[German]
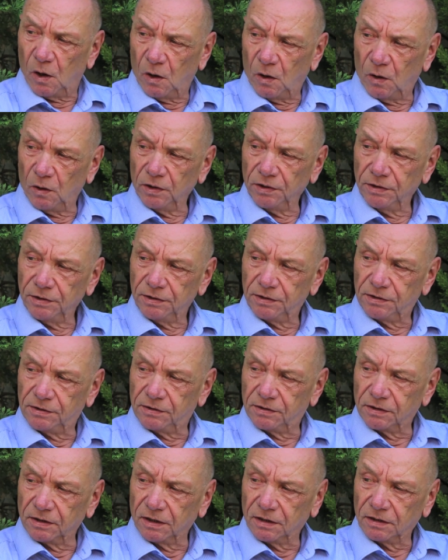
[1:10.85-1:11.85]
und
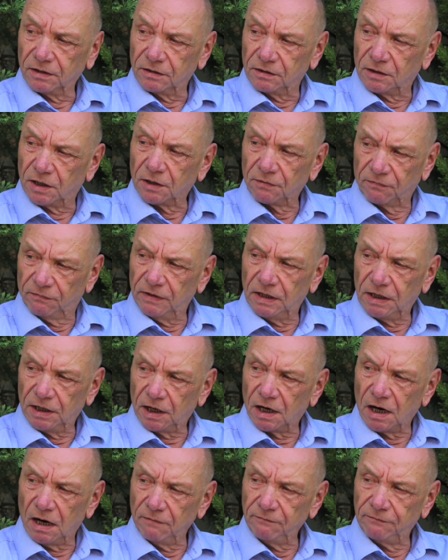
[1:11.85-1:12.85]
äh, das will
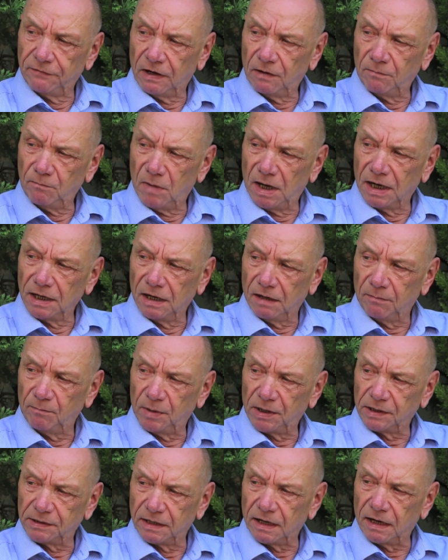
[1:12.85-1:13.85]
ich einfach meiner
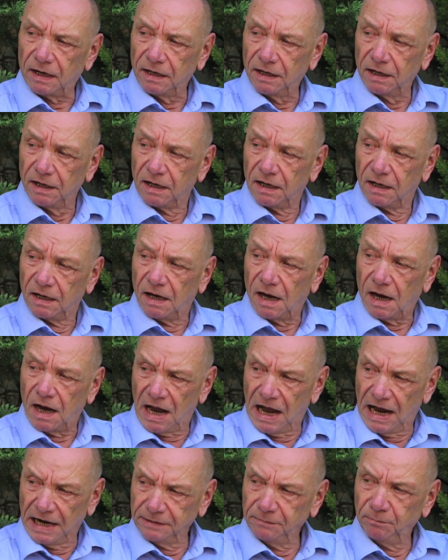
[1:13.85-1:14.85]
Partei
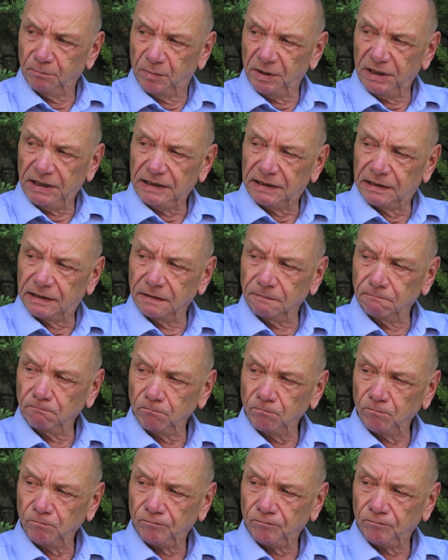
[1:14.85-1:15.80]
anbieten.